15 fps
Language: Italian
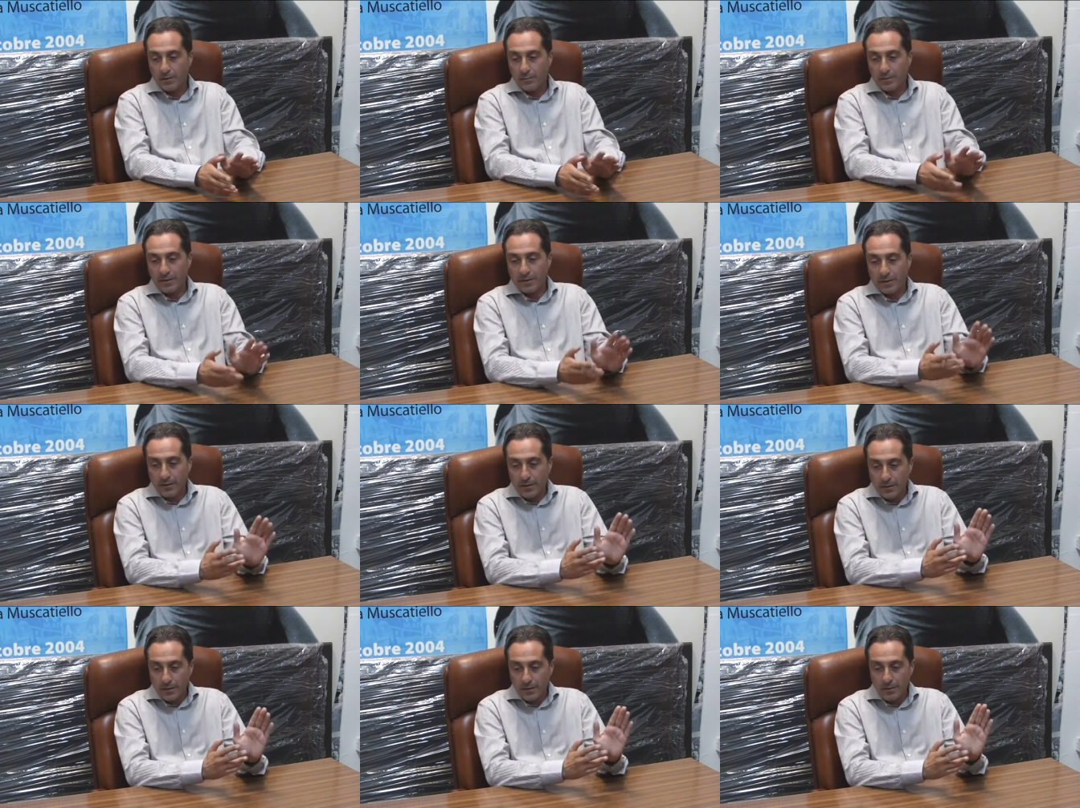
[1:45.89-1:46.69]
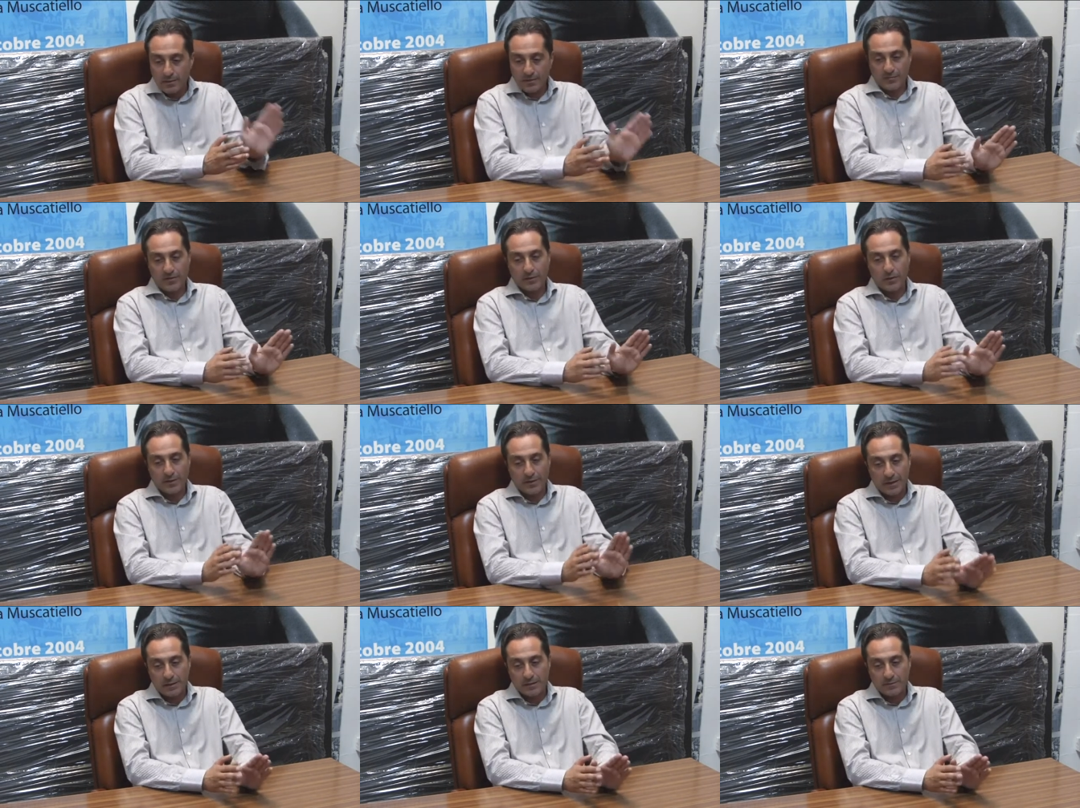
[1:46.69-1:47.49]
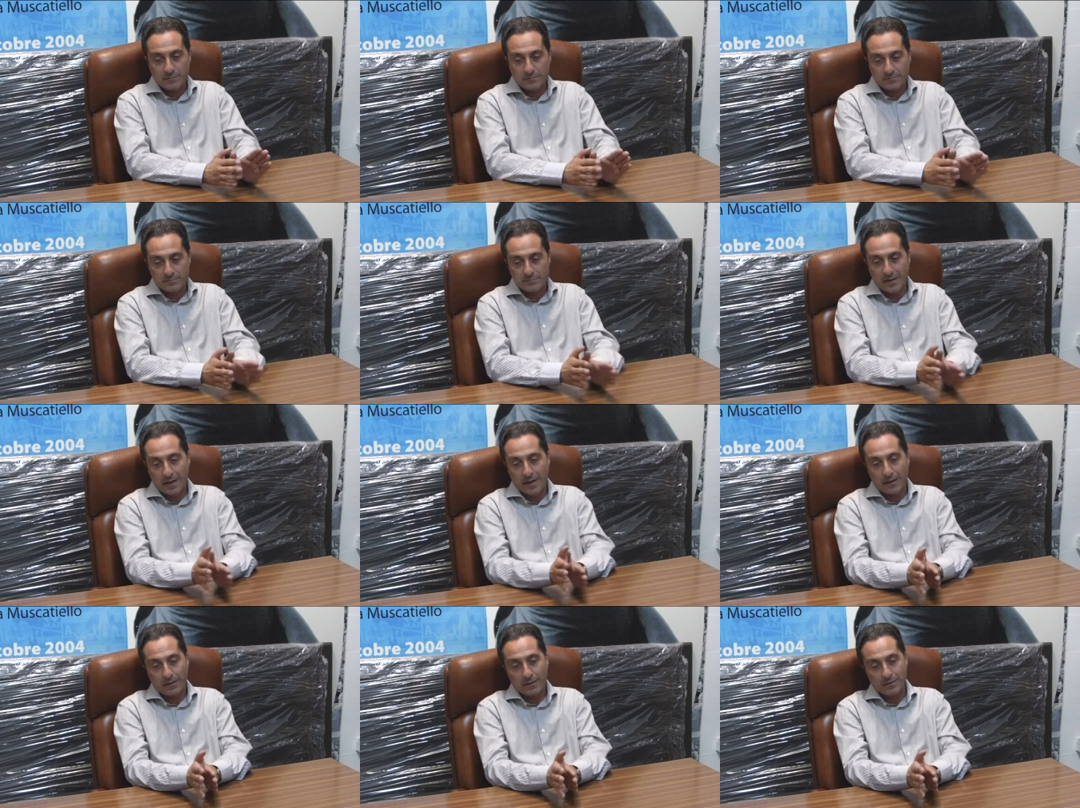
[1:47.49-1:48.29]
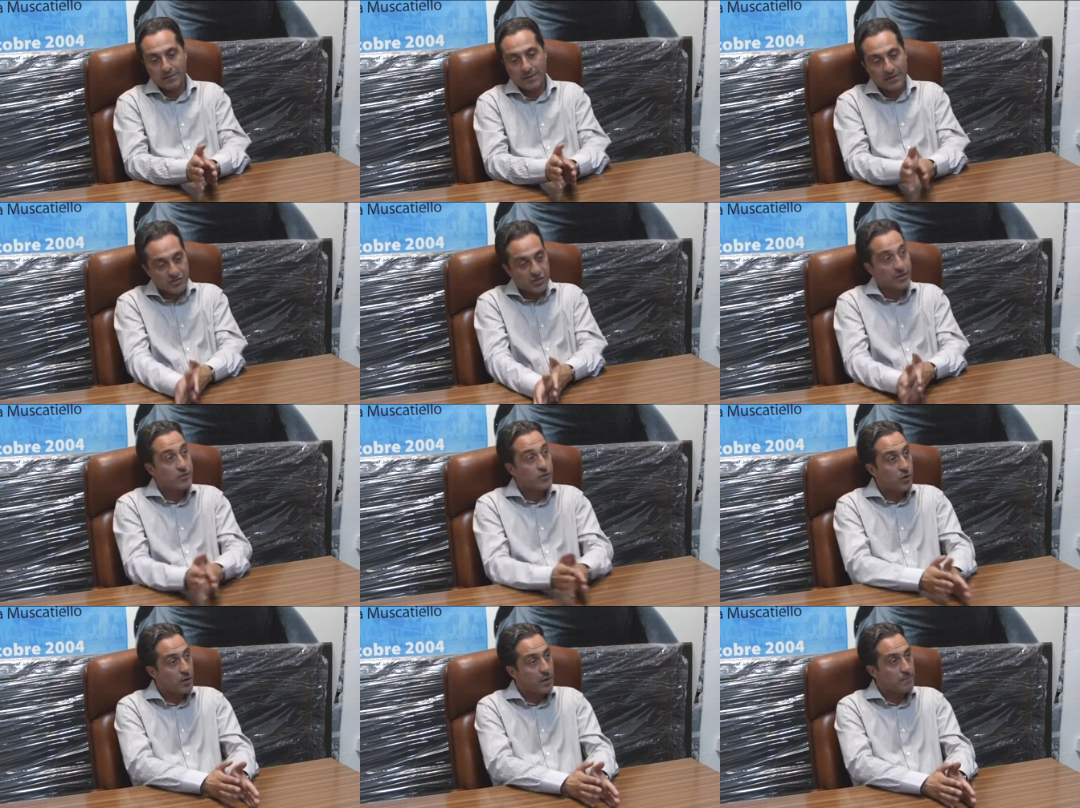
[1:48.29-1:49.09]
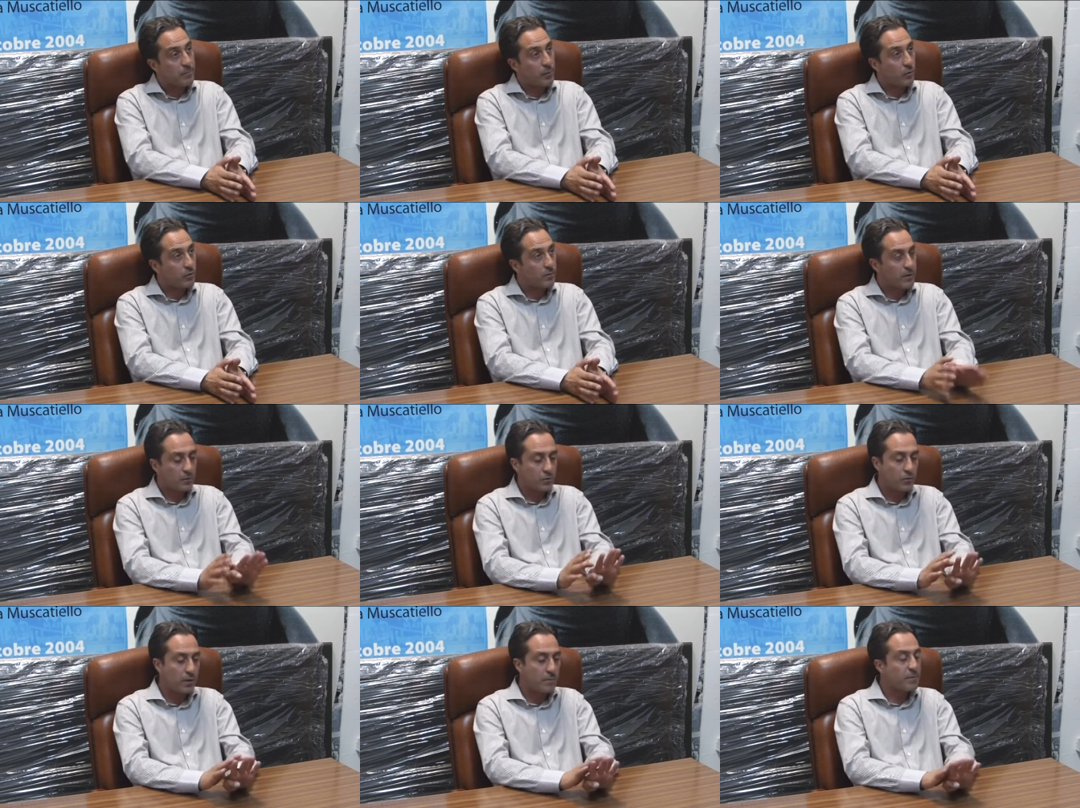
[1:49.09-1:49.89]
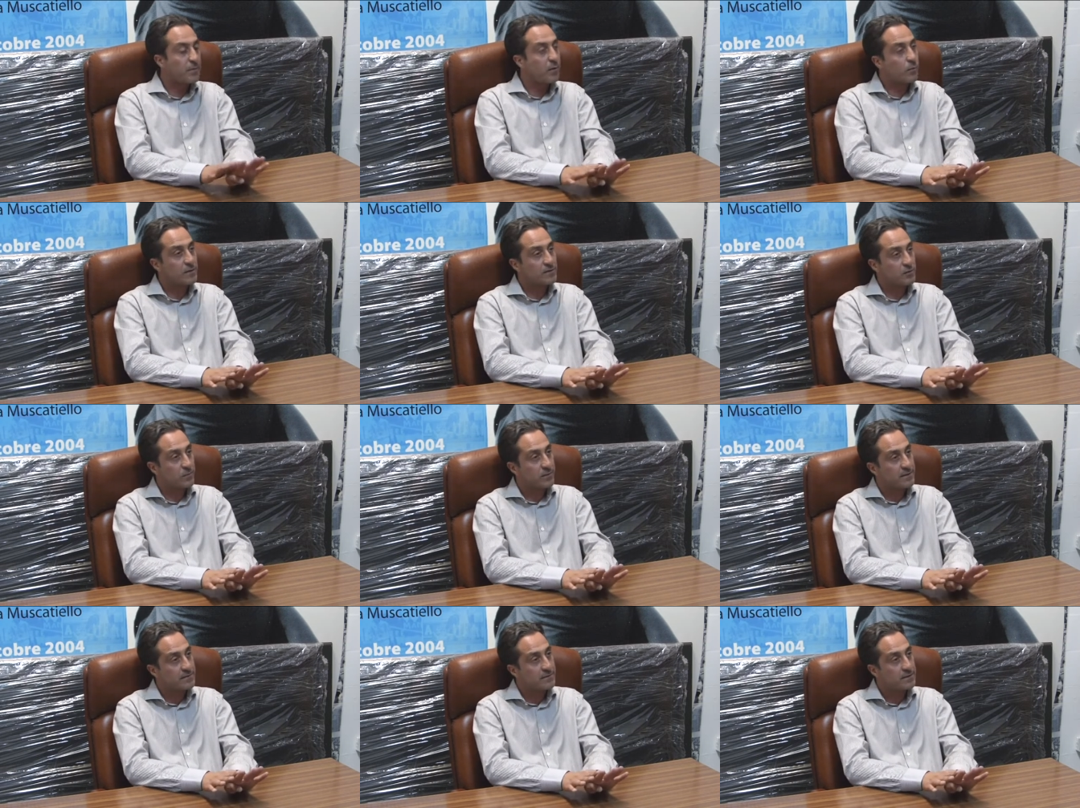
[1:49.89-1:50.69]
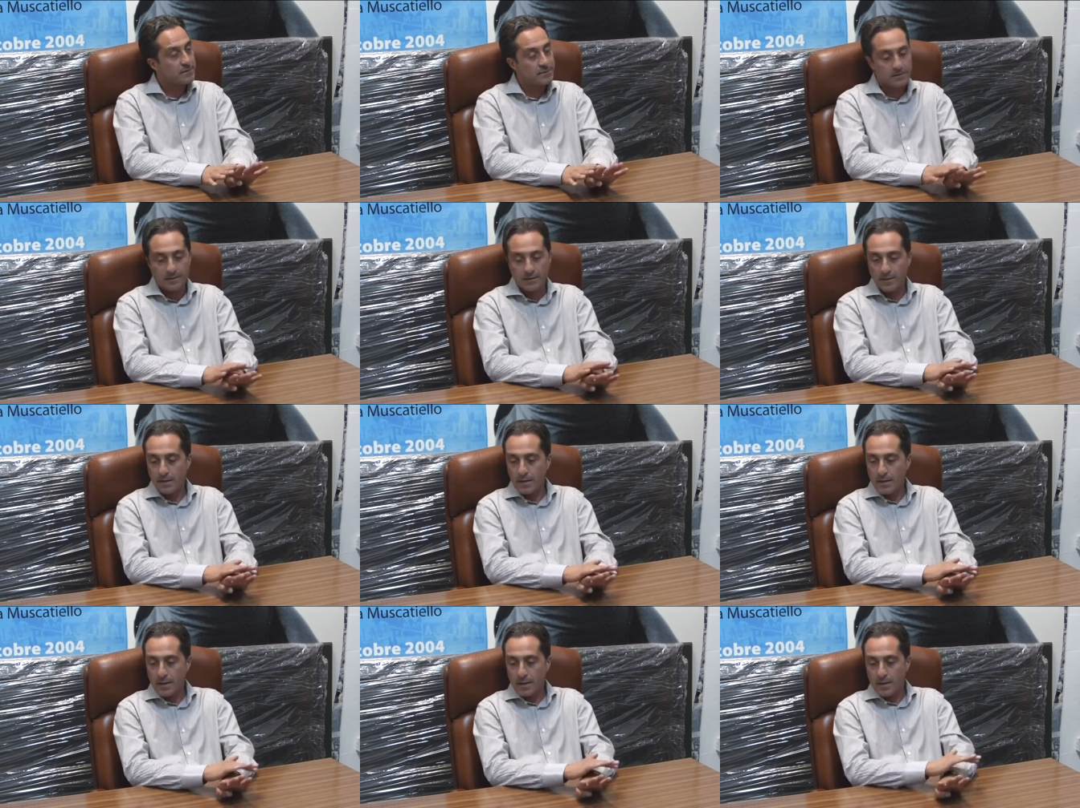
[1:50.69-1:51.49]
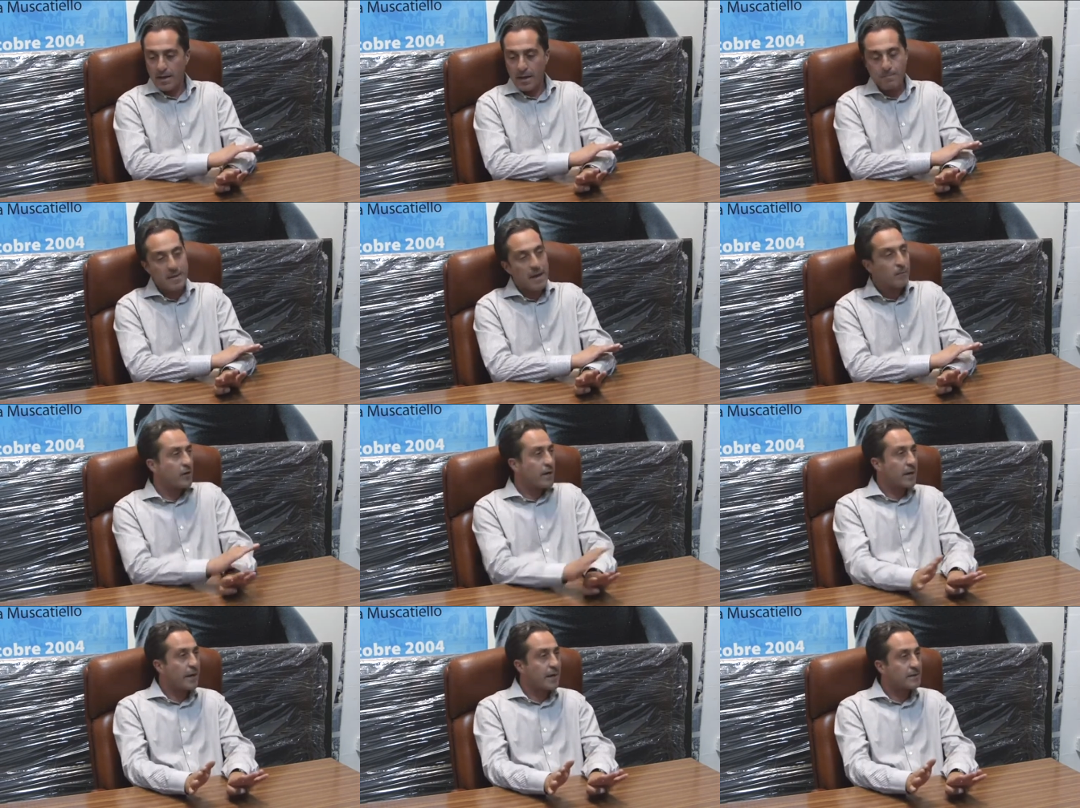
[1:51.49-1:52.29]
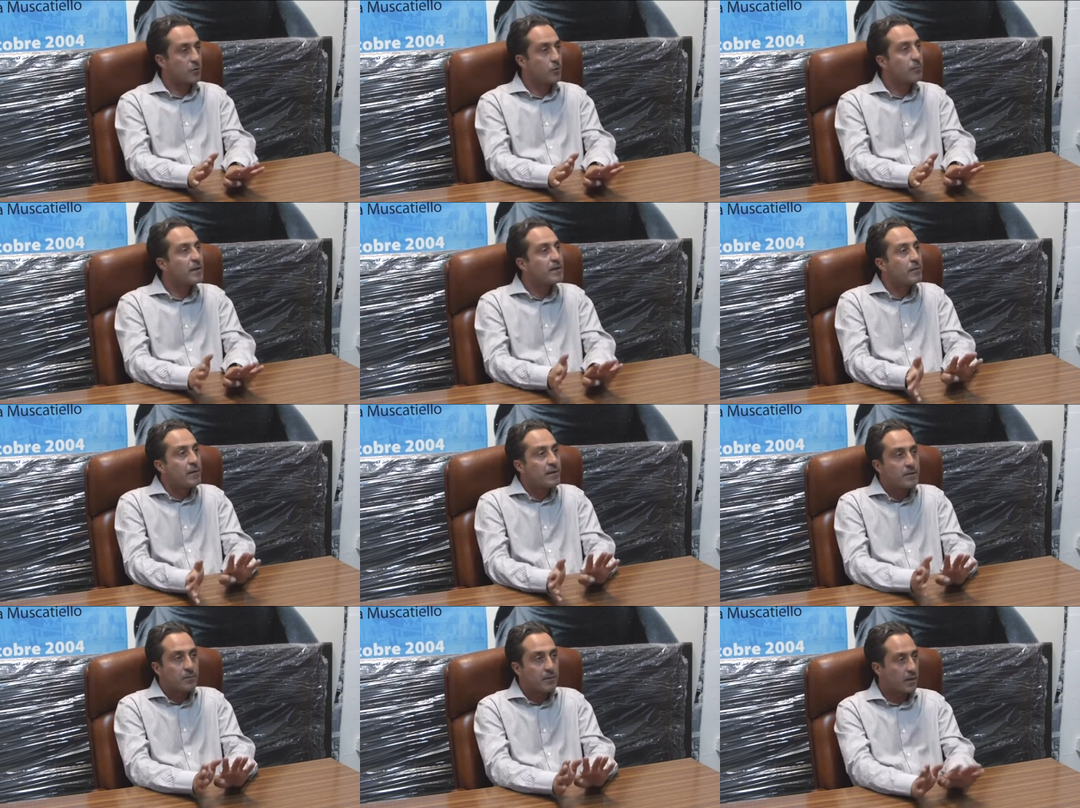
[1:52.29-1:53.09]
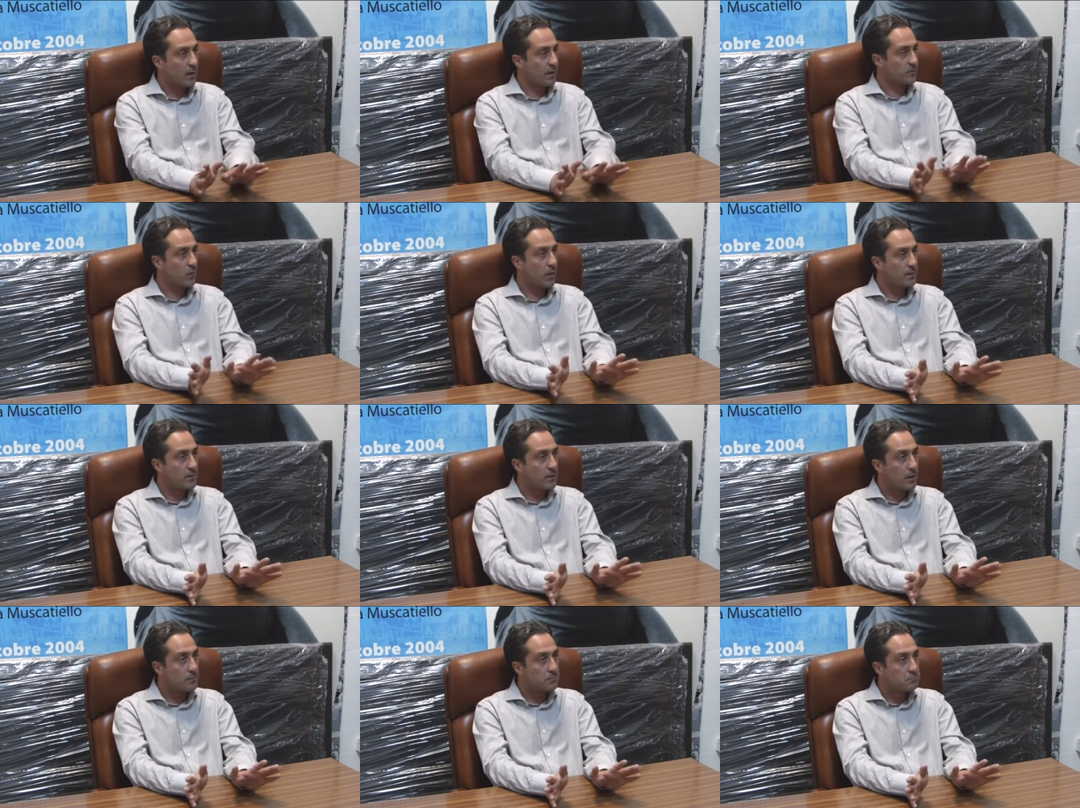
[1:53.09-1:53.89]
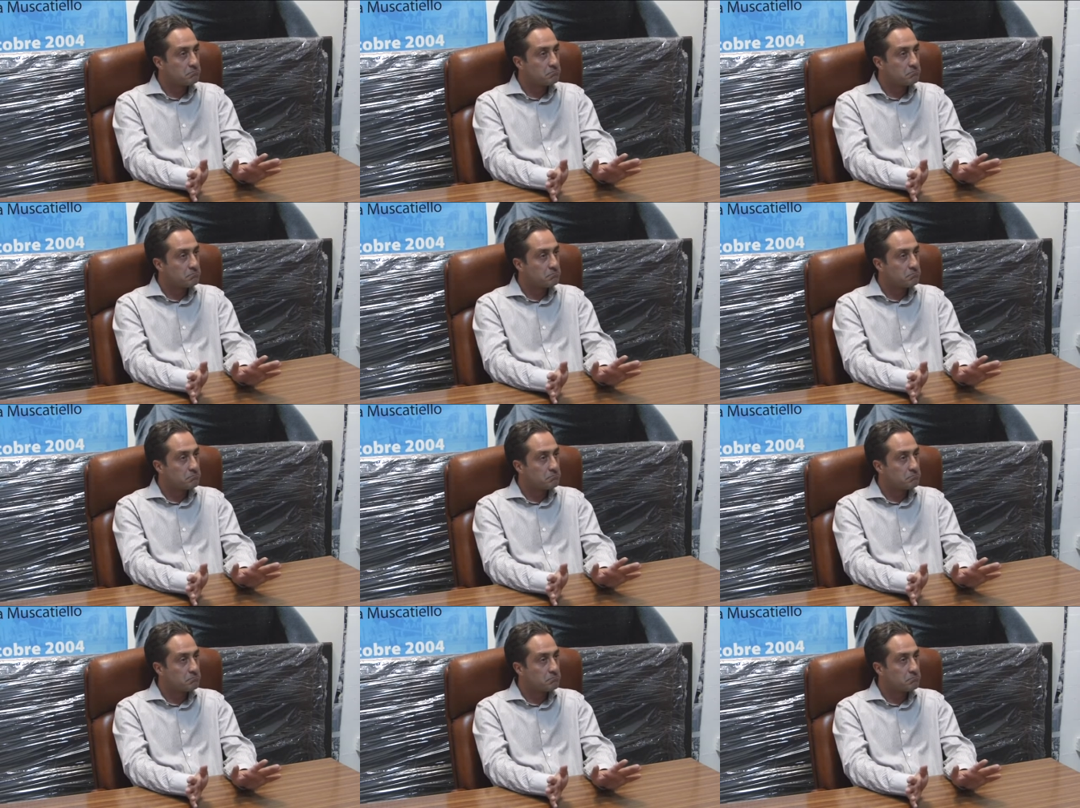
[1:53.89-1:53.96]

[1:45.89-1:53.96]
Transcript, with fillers: perché il Manfredone da, da, dal Cerignola in poi, perché noi le prime quattro partite le abbiamo regalate completamente perché la squadra